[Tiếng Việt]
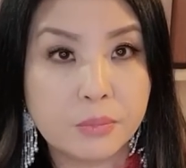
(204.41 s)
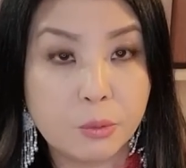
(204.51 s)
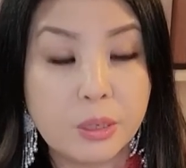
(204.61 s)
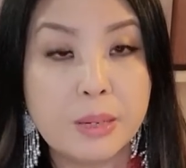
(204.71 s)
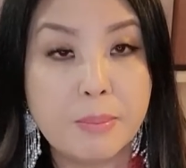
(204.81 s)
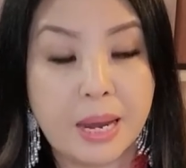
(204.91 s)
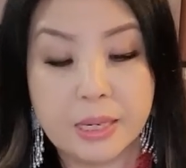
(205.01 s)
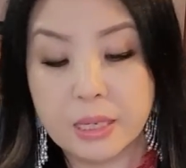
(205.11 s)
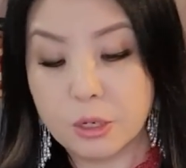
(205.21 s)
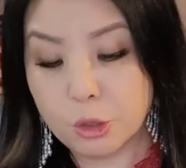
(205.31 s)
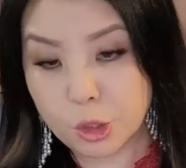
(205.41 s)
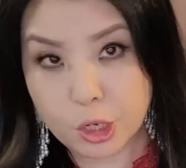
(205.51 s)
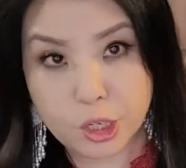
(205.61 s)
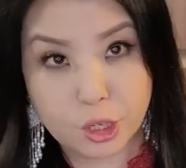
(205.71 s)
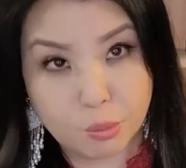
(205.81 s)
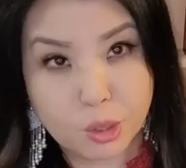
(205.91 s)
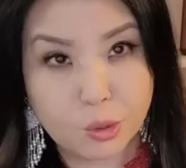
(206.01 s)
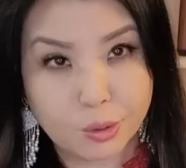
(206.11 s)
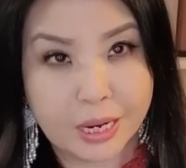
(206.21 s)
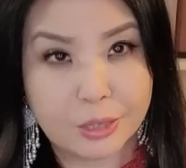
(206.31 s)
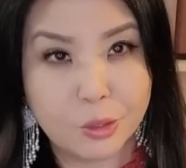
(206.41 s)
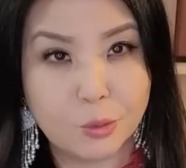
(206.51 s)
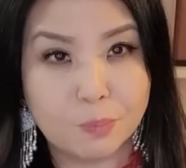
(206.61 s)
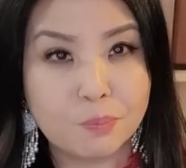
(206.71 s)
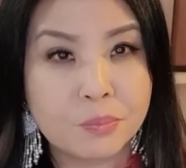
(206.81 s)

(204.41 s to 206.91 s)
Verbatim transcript: ô mà này chỉ nên chơi chỉ nên mua cổ là đôi dục